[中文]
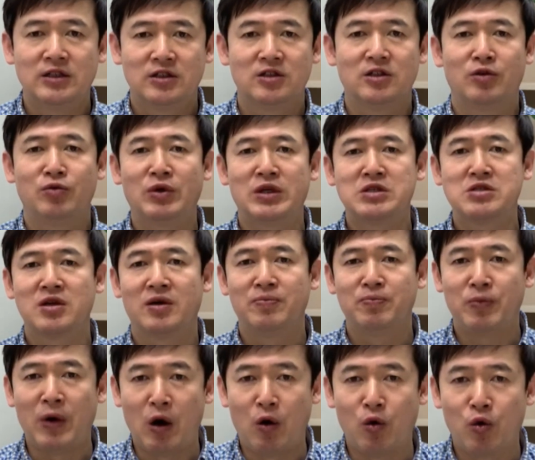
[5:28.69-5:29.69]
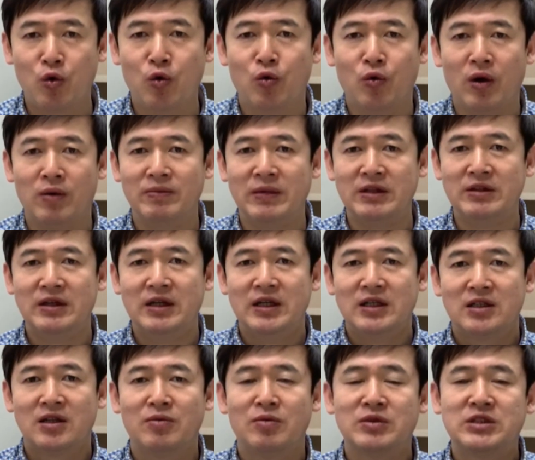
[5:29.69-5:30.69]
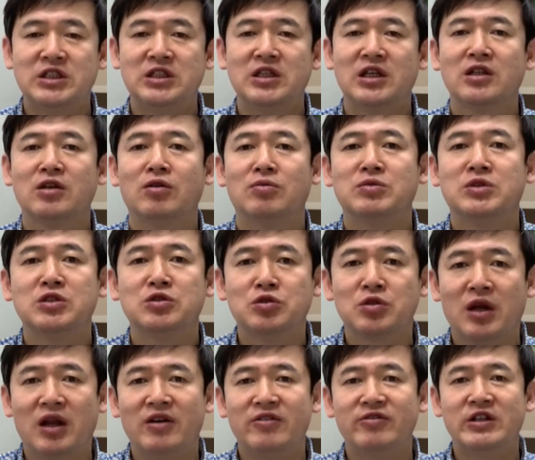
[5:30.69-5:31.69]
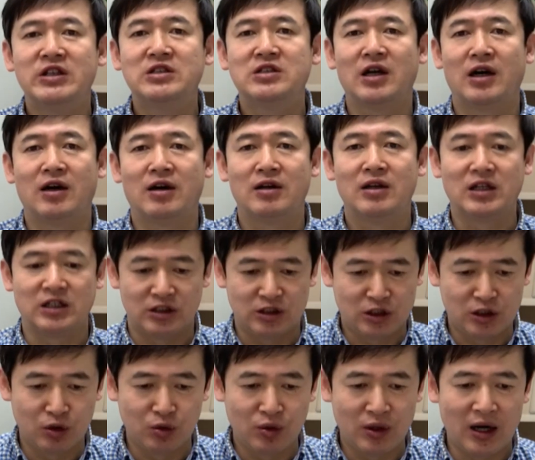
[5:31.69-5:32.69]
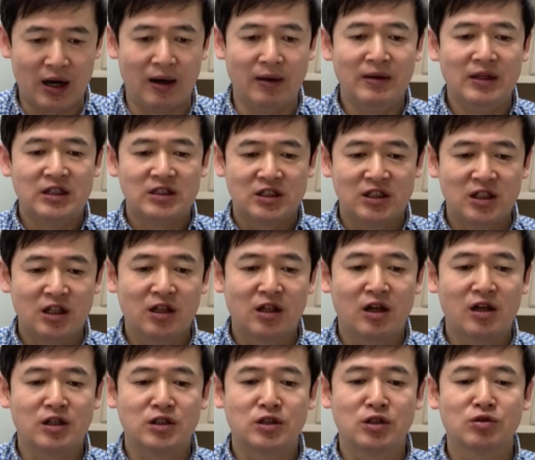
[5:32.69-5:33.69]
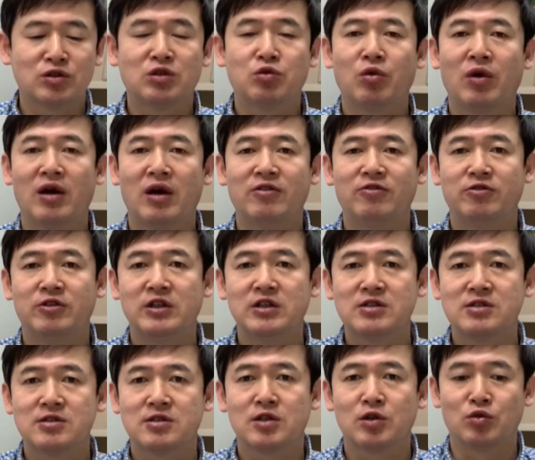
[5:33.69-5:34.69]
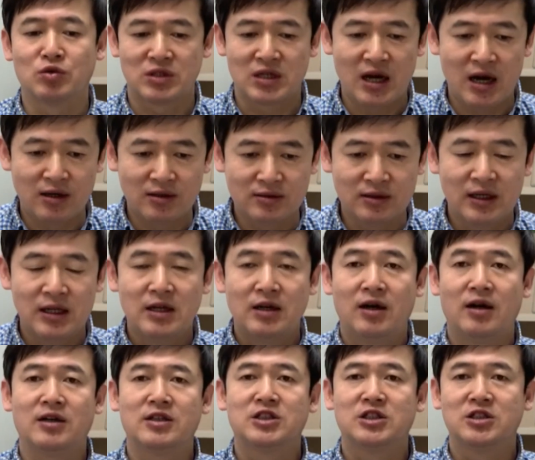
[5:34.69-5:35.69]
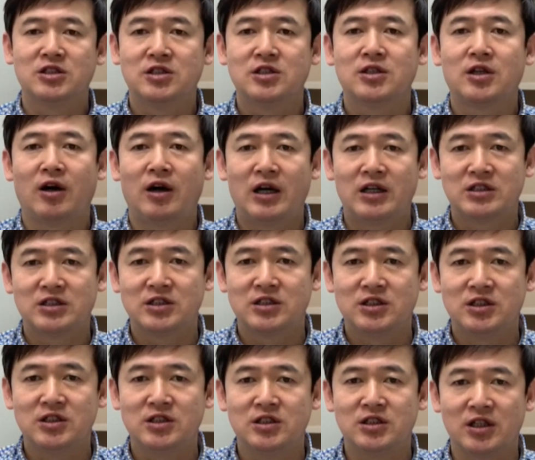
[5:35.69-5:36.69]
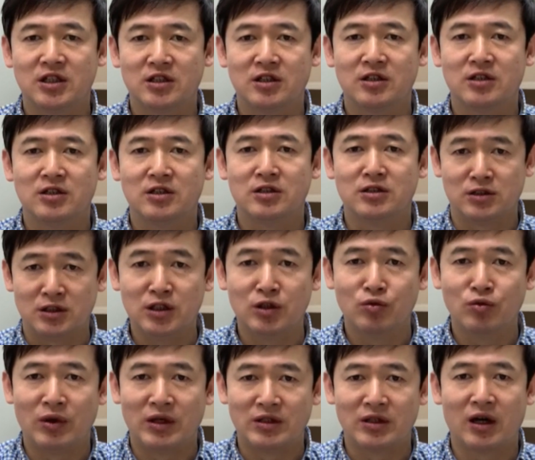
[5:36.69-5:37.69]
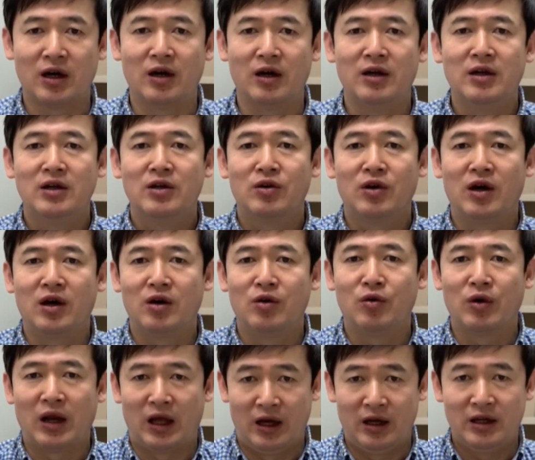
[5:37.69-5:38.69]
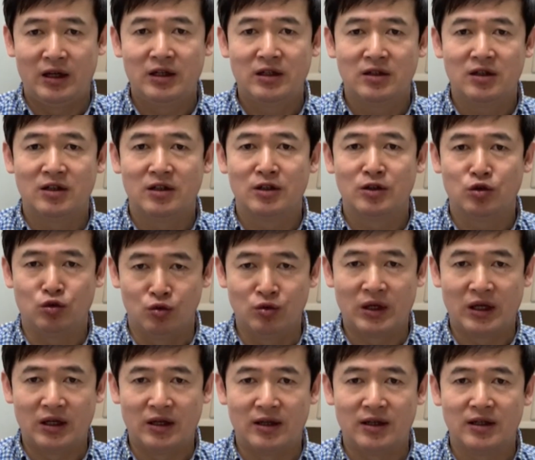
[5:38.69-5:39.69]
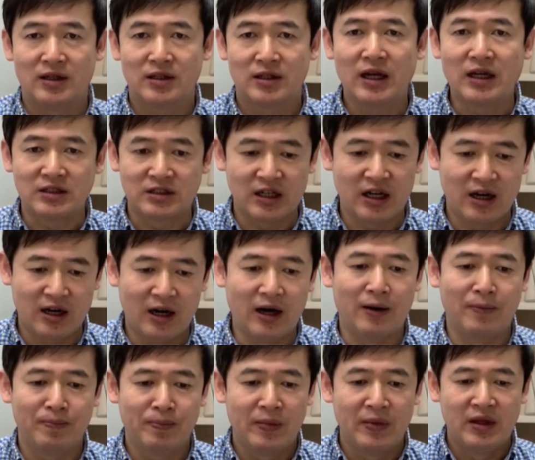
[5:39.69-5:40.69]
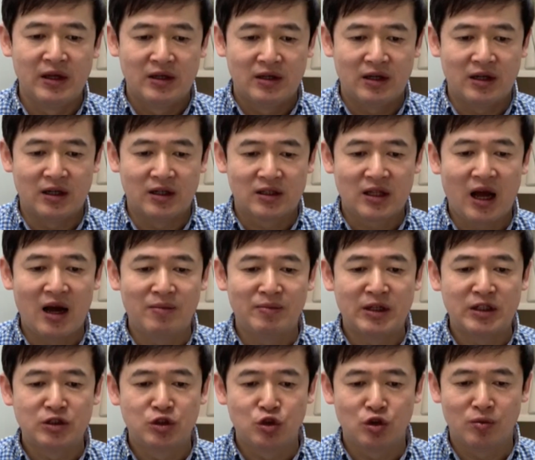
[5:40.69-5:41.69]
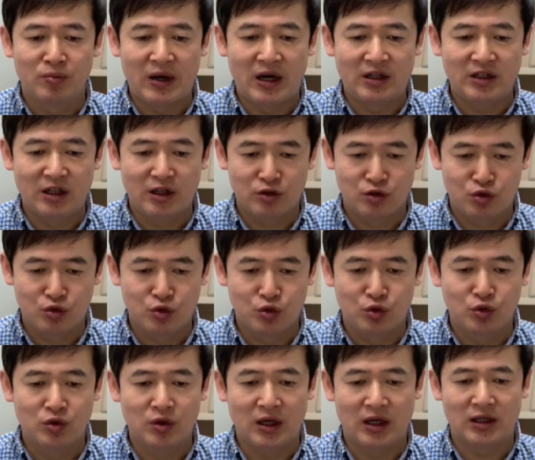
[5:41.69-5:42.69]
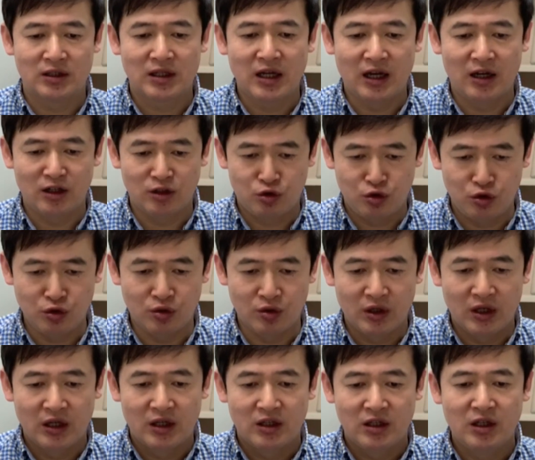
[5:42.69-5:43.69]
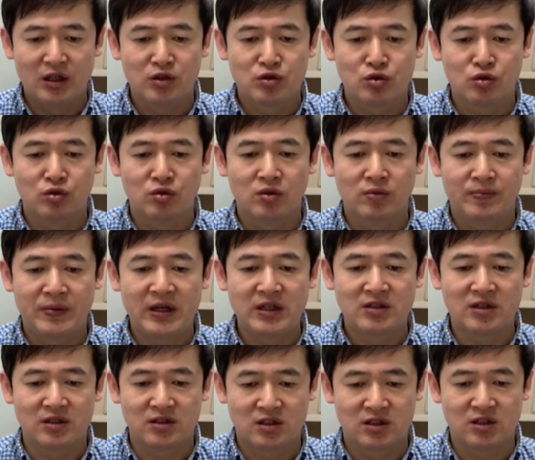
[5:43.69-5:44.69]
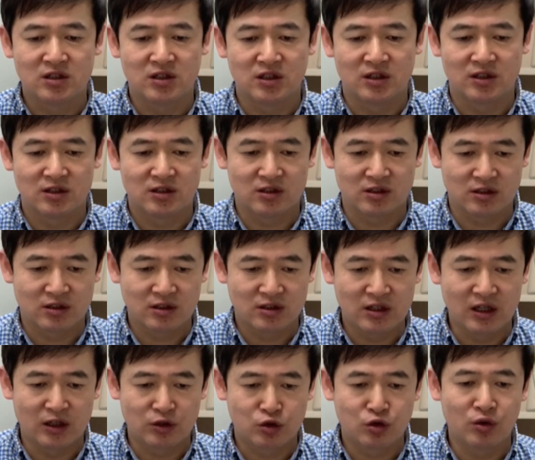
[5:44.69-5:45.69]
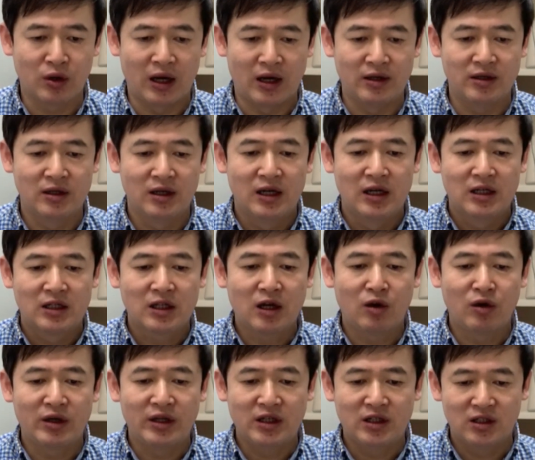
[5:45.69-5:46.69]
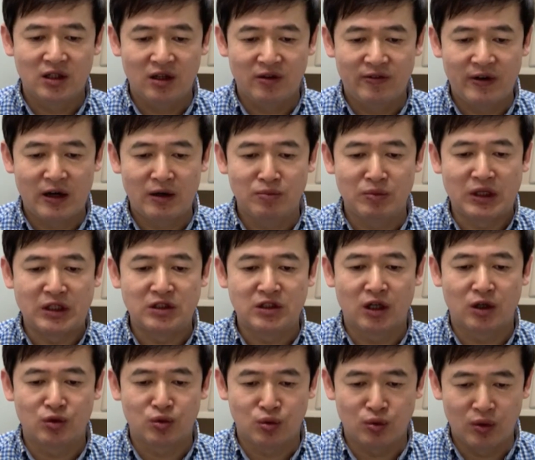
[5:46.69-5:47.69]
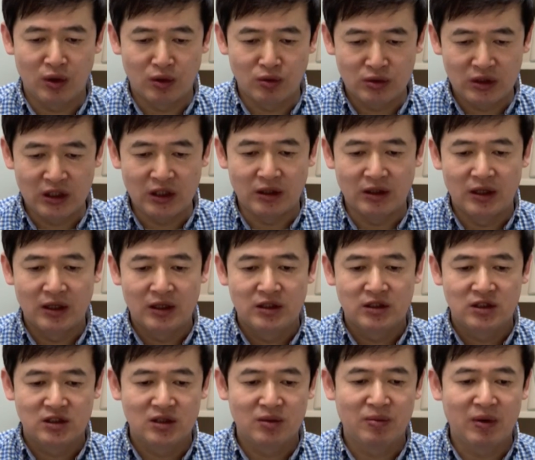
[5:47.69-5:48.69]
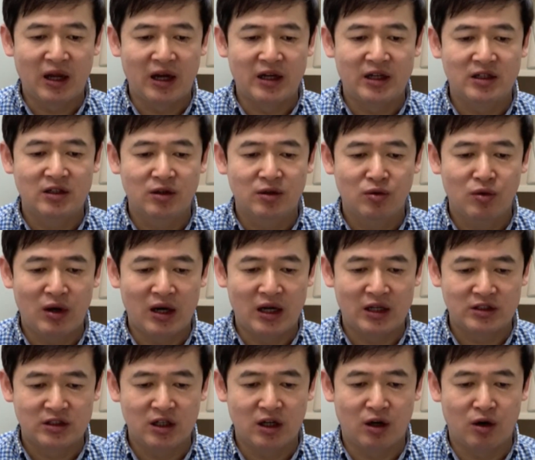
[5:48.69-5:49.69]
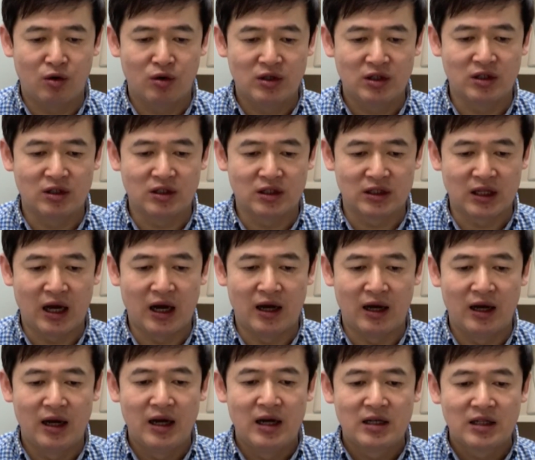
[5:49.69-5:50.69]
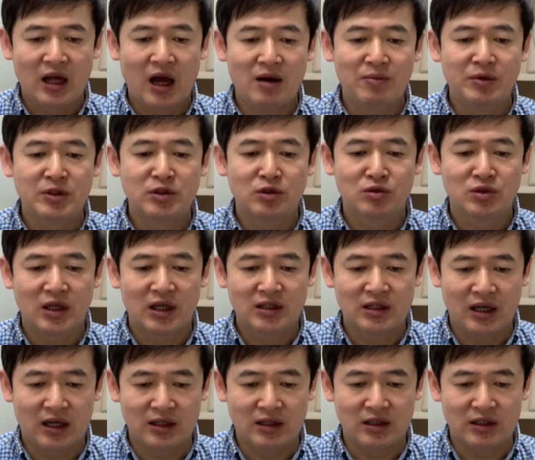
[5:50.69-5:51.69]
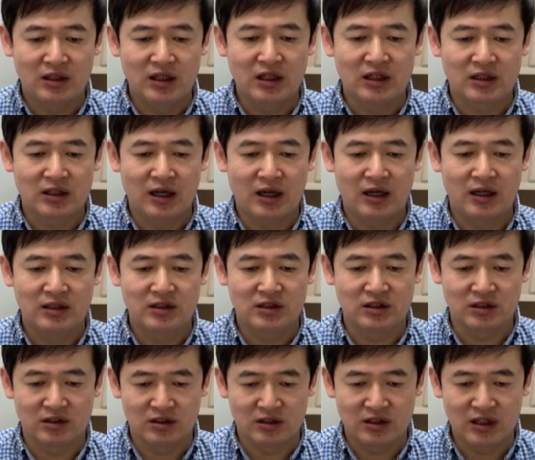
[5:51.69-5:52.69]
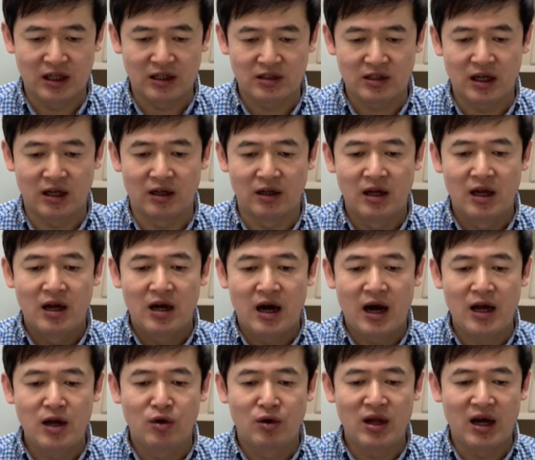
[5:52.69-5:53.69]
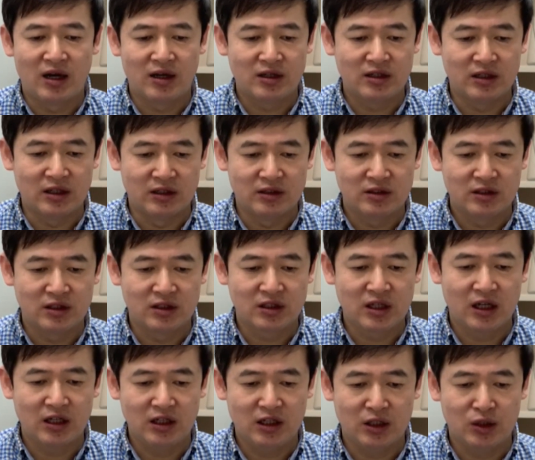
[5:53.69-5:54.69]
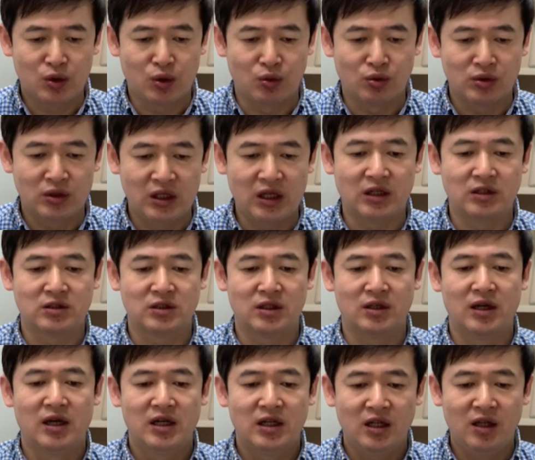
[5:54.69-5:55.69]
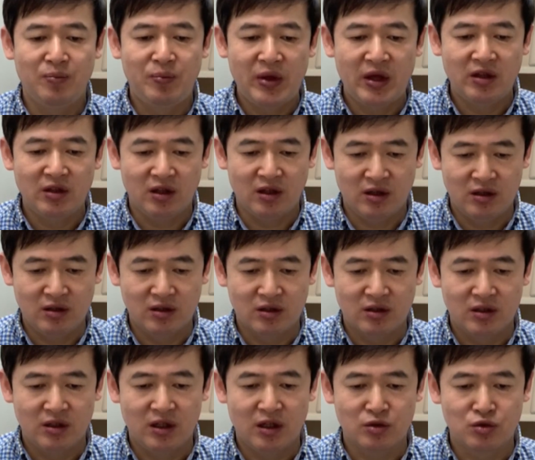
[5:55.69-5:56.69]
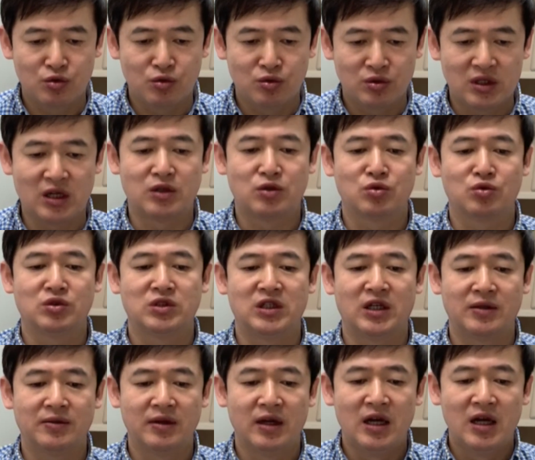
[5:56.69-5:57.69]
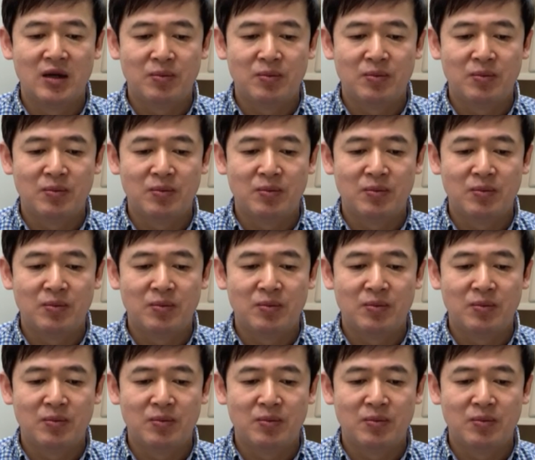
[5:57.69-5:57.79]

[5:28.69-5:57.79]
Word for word: 真的愿神保护我们。那么今天呢，我们继续来分享灵修哈。今天的灵修是约翰福音十九章啊十七到二十七节的经文哈啊，我来呃读给大家哈呃，他们就把耶稣啊带了去。耶稣背着自己的十字架出来，到了一个地方，名叫独楼地（希伯来话叫各个他），他们就在那里钉他十字架上，还有两个人和他一同钉着。一边一个，耶稣在中间。